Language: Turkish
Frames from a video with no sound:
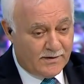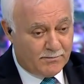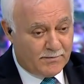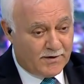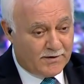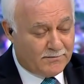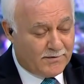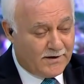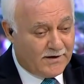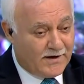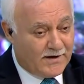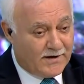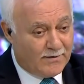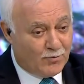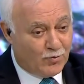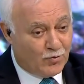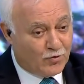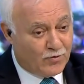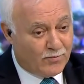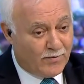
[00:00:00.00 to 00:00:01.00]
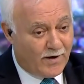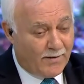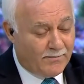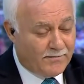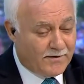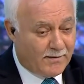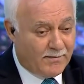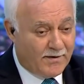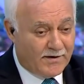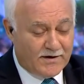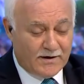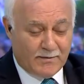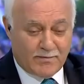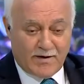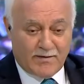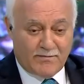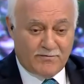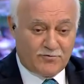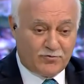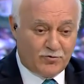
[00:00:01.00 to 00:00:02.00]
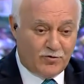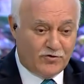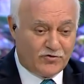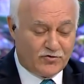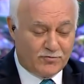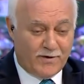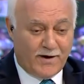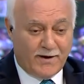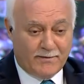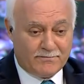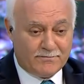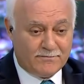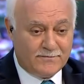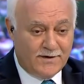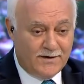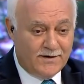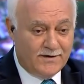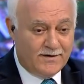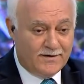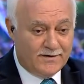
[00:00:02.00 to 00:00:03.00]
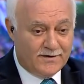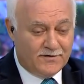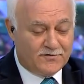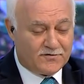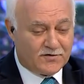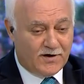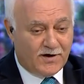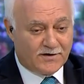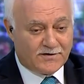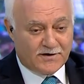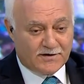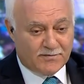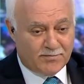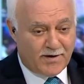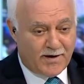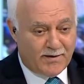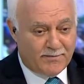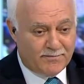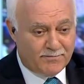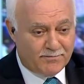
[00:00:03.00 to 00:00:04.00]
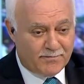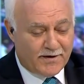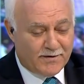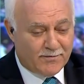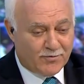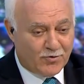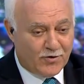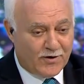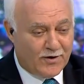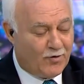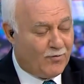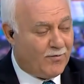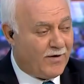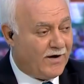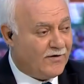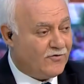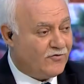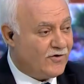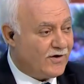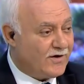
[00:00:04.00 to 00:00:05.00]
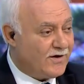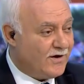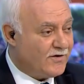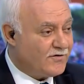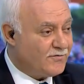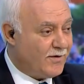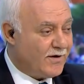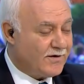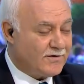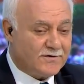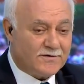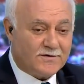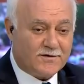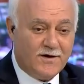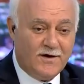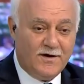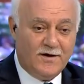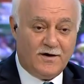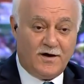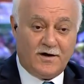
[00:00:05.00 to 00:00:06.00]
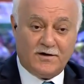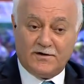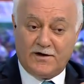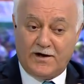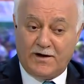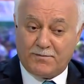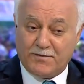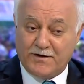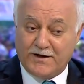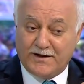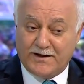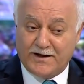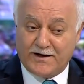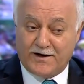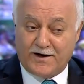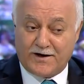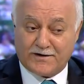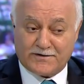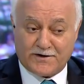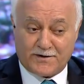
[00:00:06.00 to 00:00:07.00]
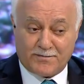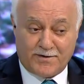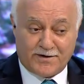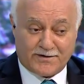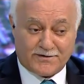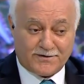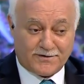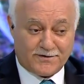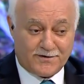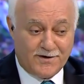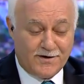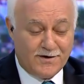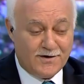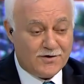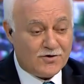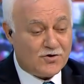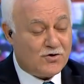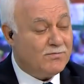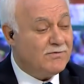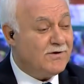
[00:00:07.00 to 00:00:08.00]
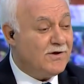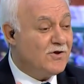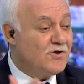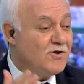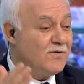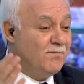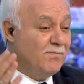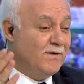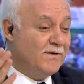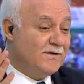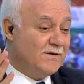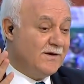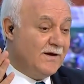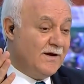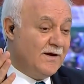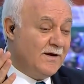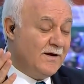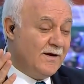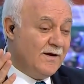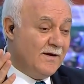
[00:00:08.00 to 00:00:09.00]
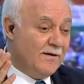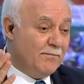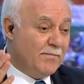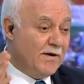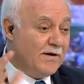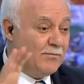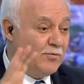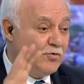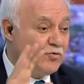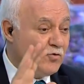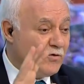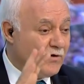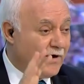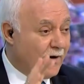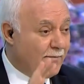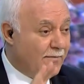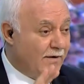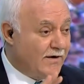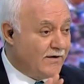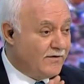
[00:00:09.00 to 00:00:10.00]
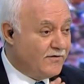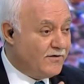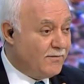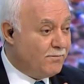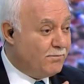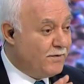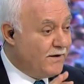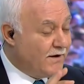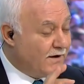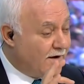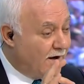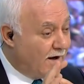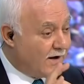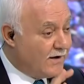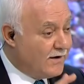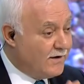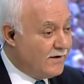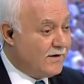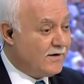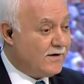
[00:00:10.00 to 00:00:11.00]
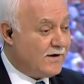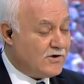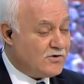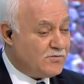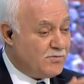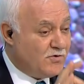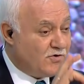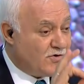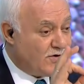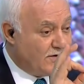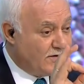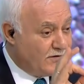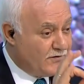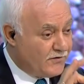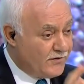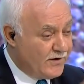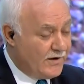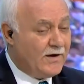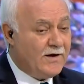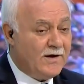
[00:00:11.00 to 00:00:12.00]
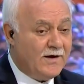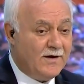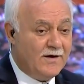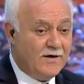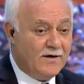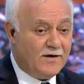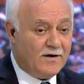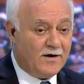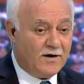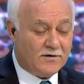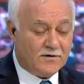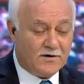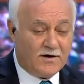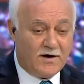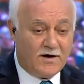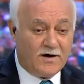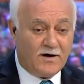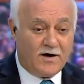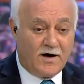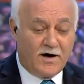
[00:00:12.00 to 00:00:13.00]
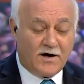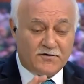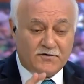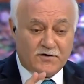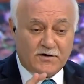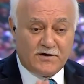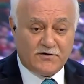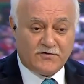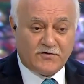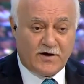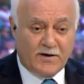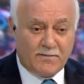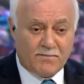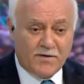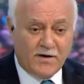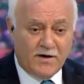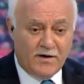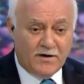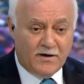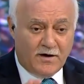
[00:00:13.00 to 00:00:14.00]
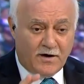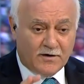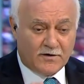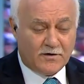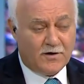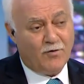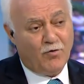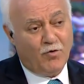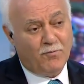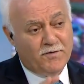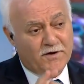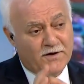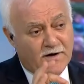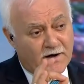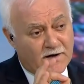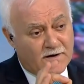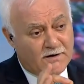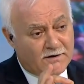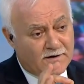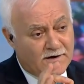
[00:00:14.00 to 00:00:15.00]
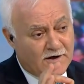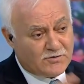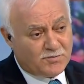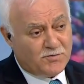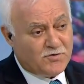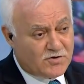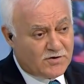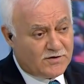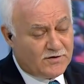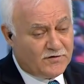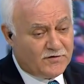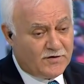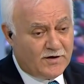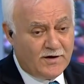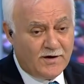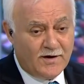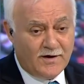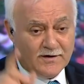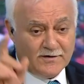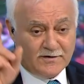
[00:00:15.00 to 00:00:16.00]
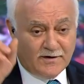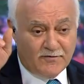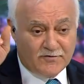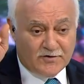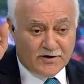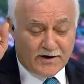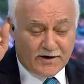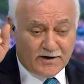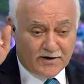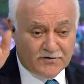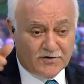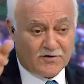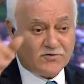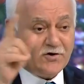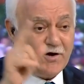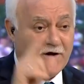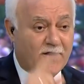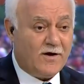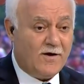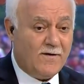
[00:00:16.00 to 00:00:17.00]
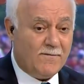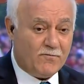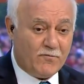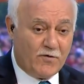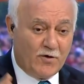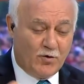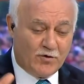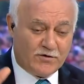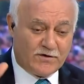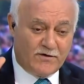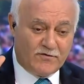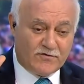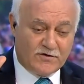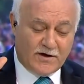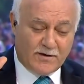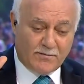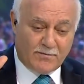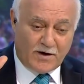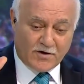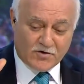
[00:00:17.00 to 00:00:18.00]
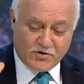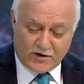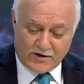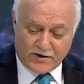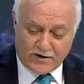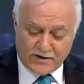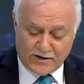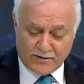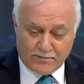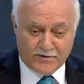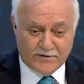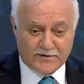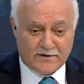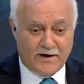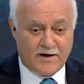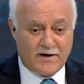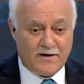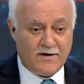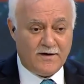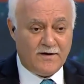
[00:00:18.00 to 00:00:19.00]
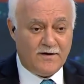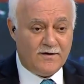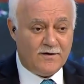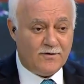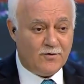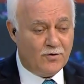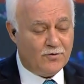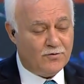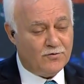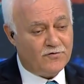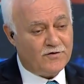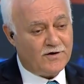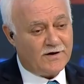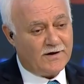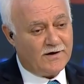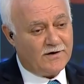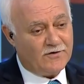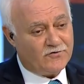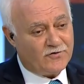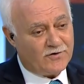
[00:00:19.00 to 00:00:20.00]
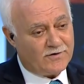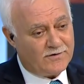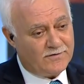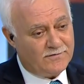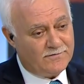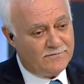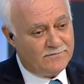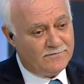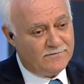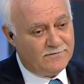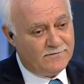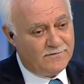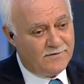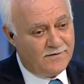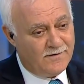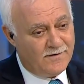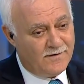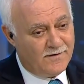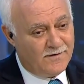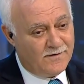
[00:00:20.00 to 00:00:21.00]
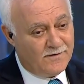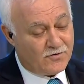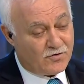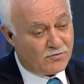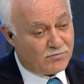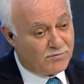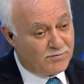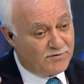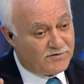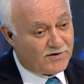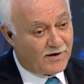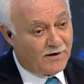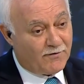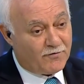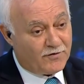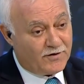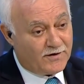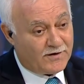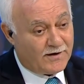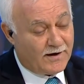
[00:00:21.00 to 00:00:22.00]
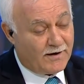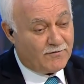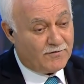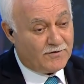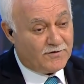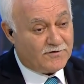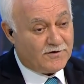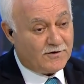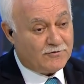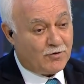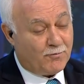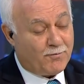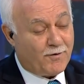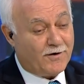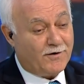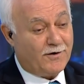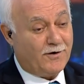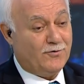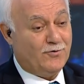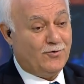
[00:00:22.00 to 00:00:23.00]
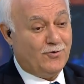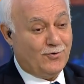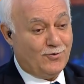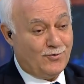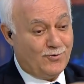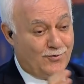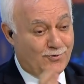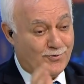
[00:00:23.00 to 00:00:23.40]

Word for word: Ben meleğim, uyumam, yemek yemem, su içmem, istirahat etmem. Benim görevim ancak yazmaktır. Allah'a bilgileri aktarmaktır. Şimdi işim bitti. Ben bütün amelinizi, bir aylık geçmişinizi Allah'a arz edeceğim. Allah o bir aylık geçmişinizi deftere yazacak ve o defter mahşer aleminde önünüze gelecek. Şimdi misafir evinizde toparlanıyor.